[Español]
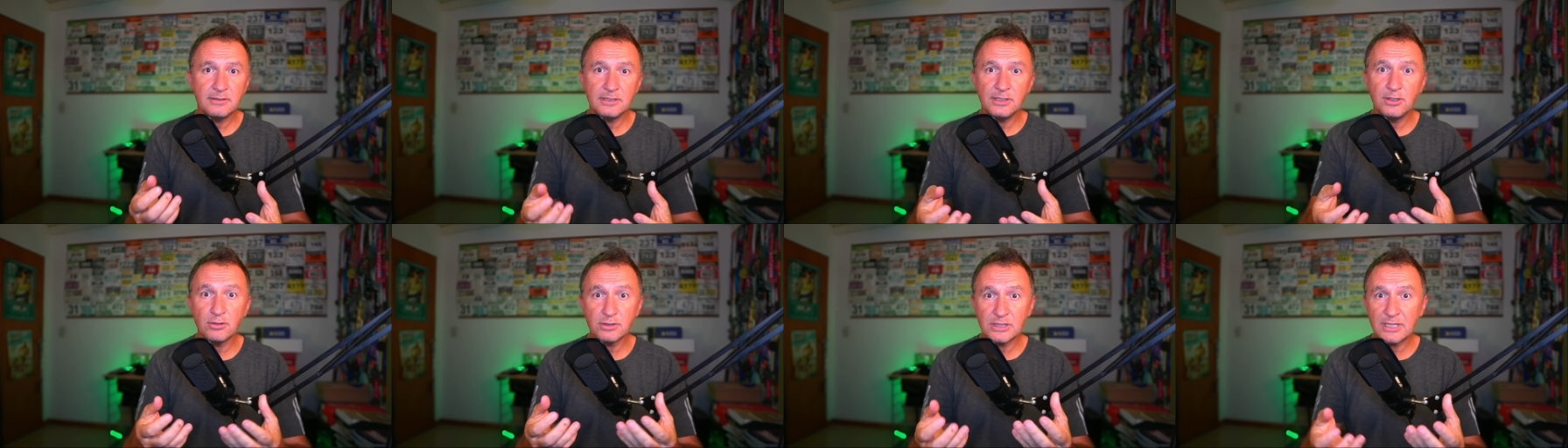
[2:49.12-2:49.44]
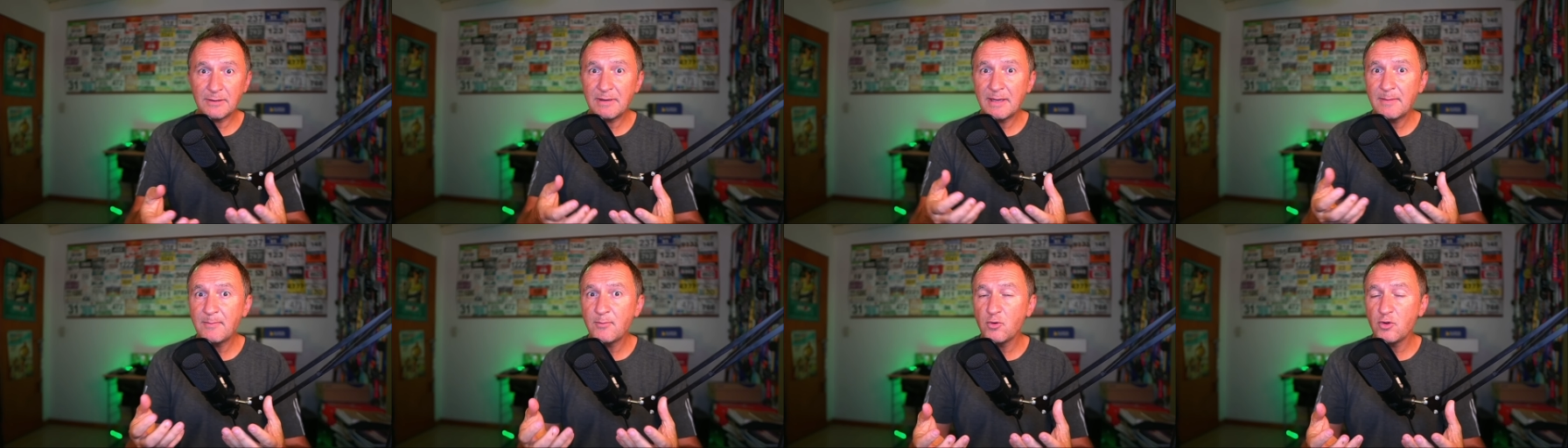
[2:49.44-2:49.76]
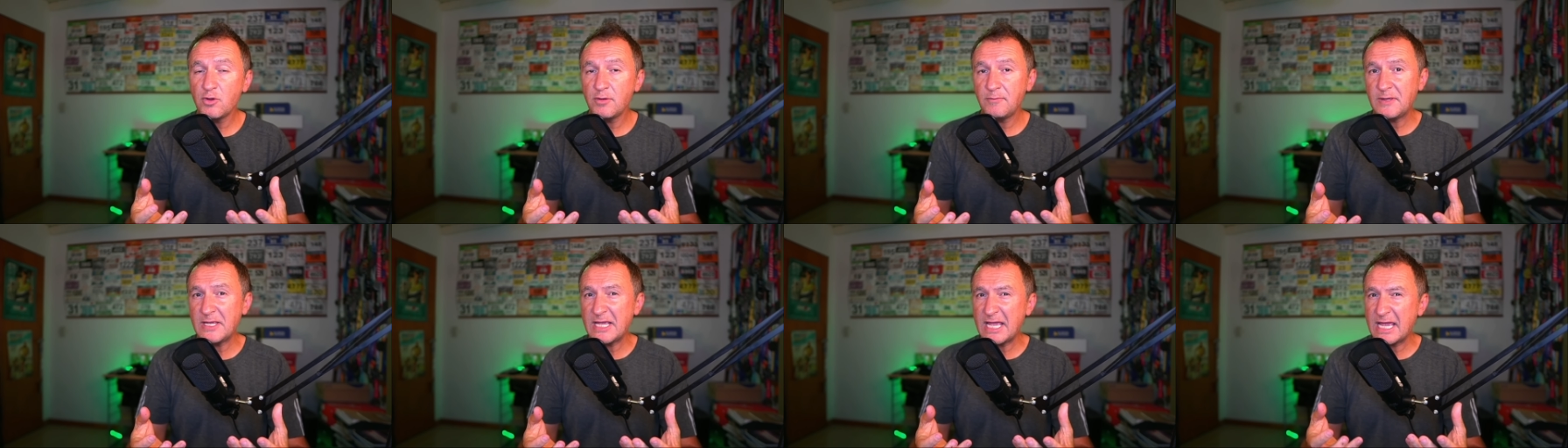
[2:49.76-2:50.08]
no sabes muy
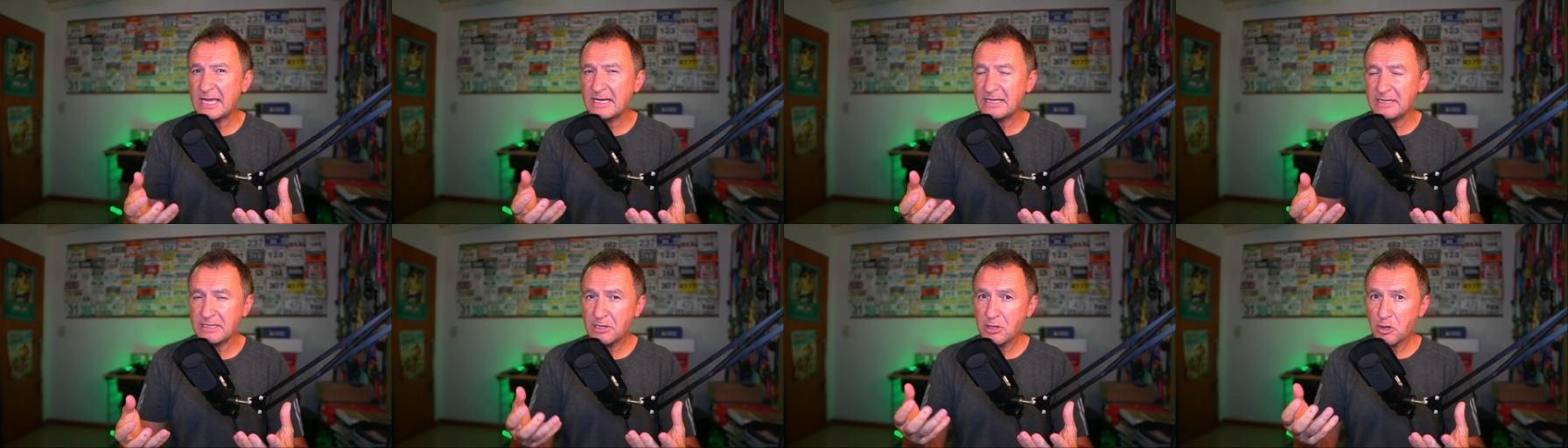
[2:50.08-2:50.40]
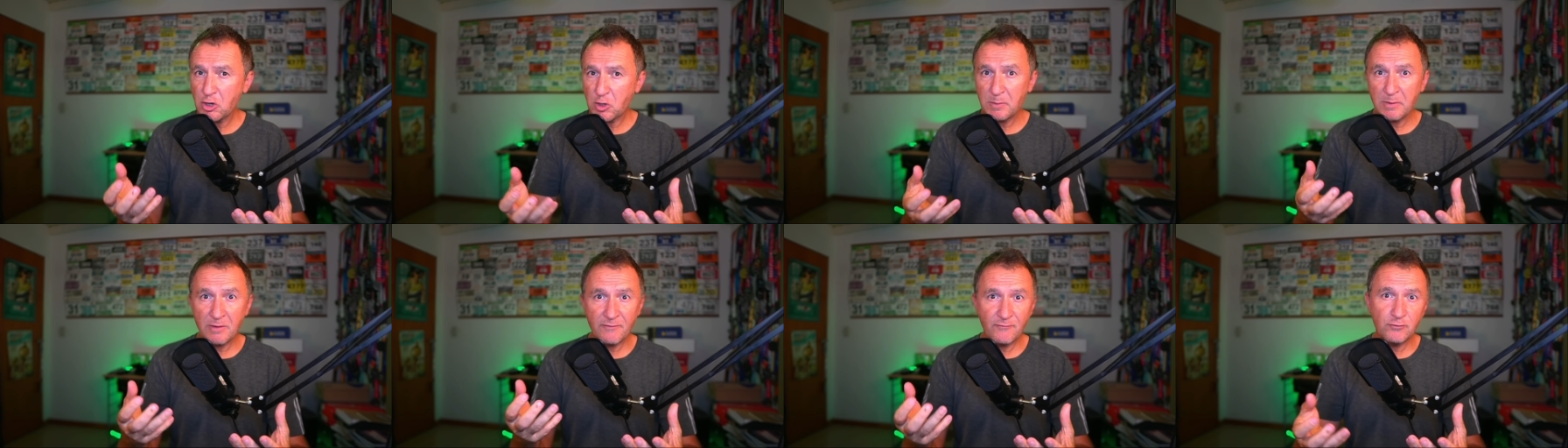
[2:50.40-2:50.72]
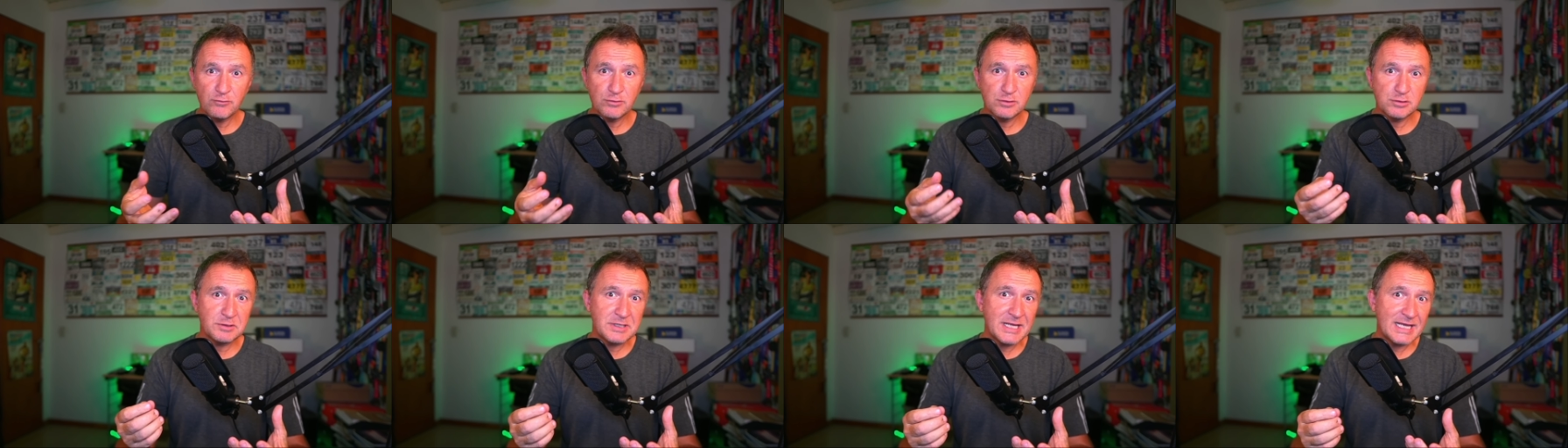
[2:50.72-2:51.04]
bien cómo
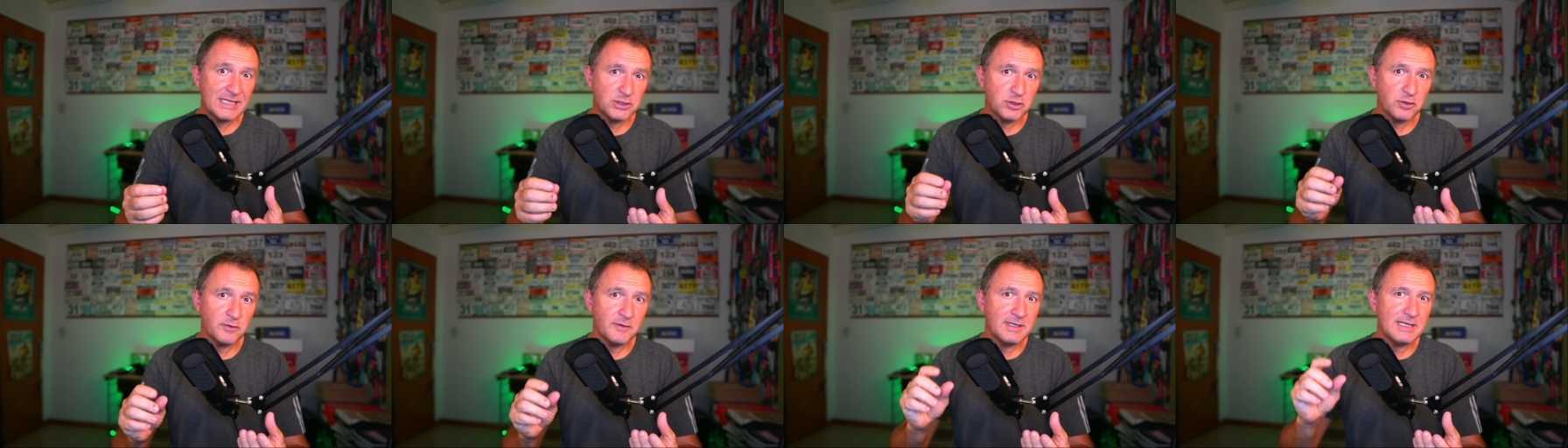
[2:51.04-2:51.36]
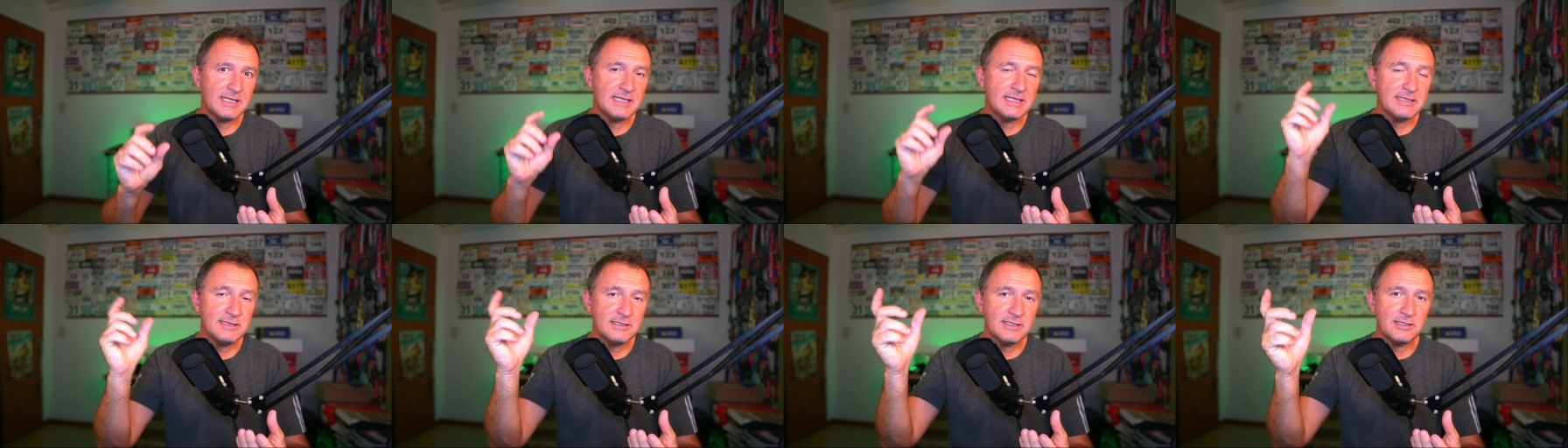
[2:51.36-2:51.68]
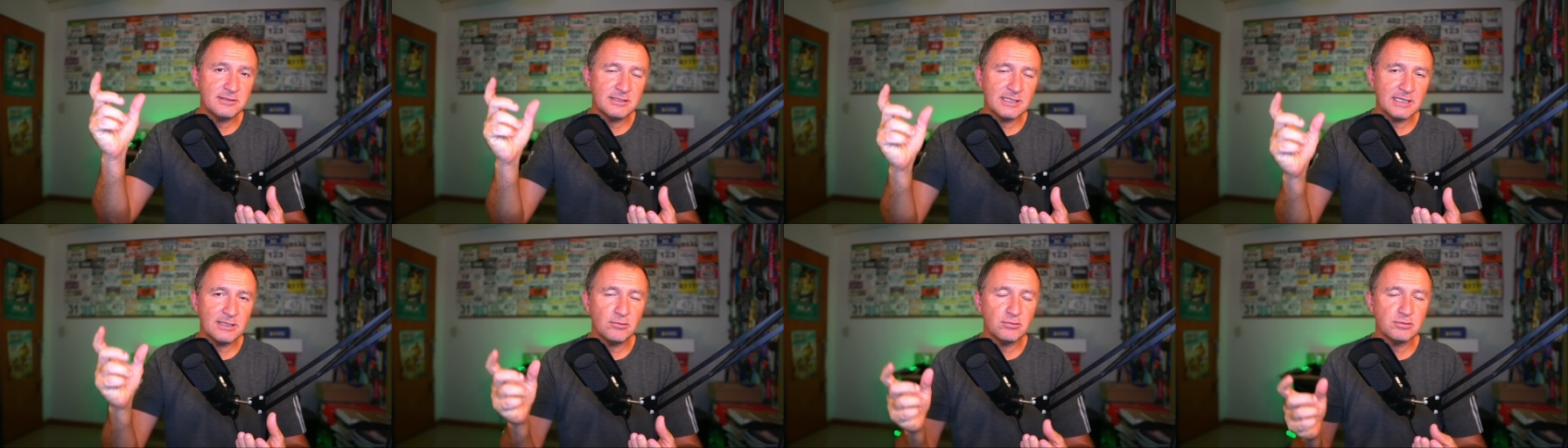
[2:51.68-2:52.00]
funciona esto del
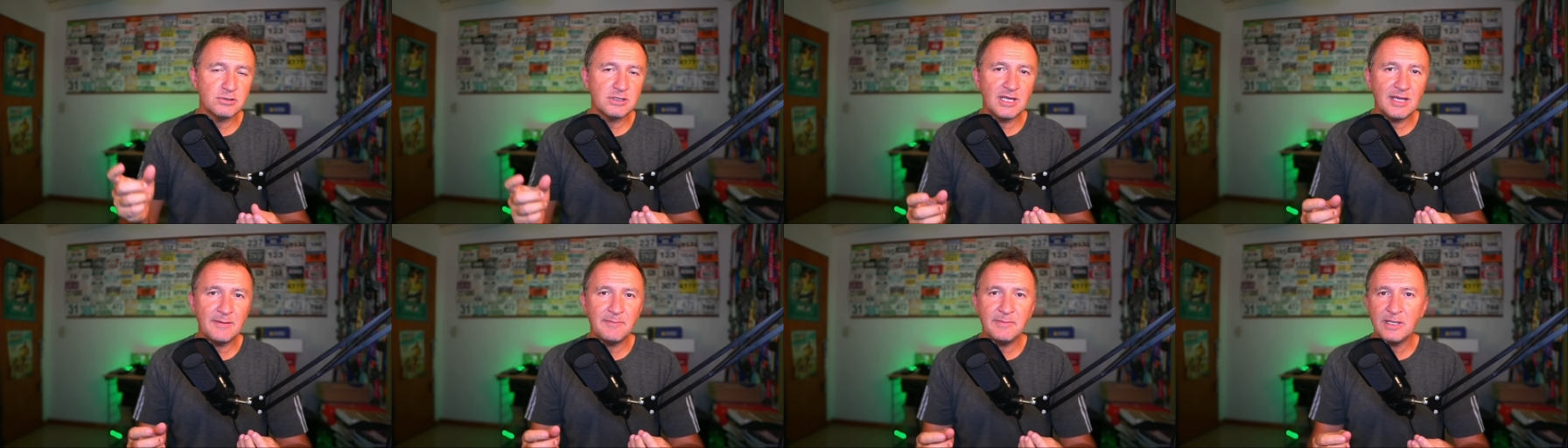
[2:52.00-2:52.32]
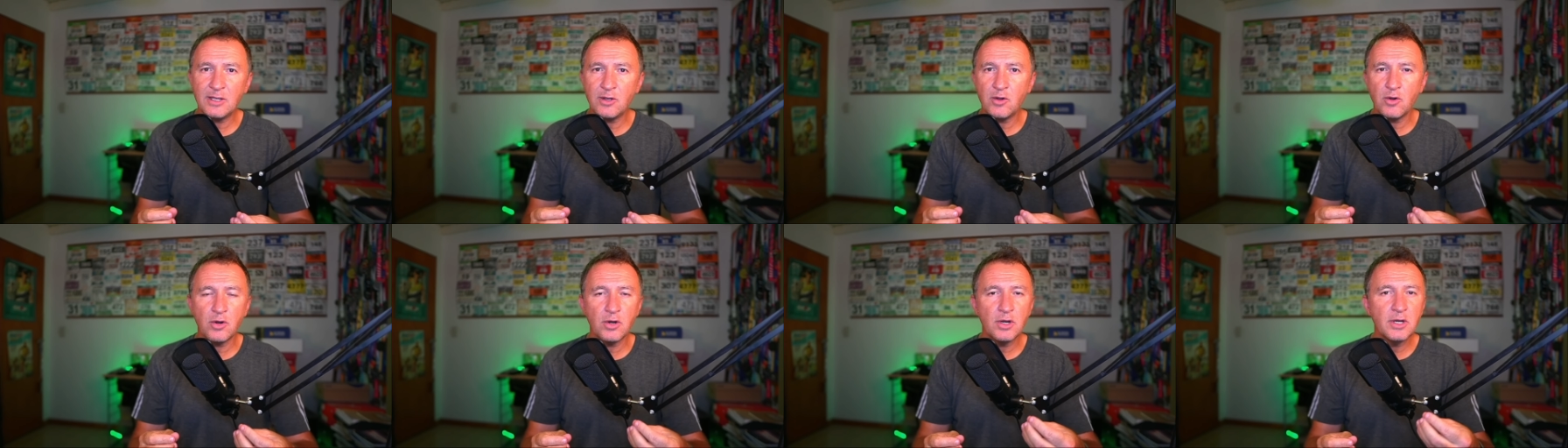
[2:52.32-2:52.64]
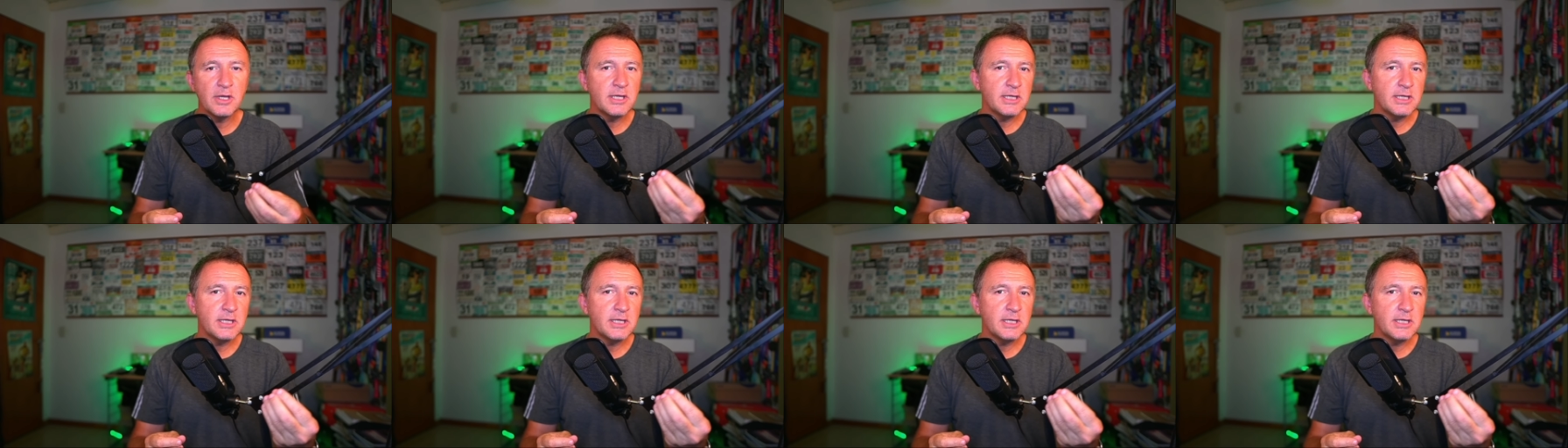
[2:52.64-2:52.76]
índice glucémico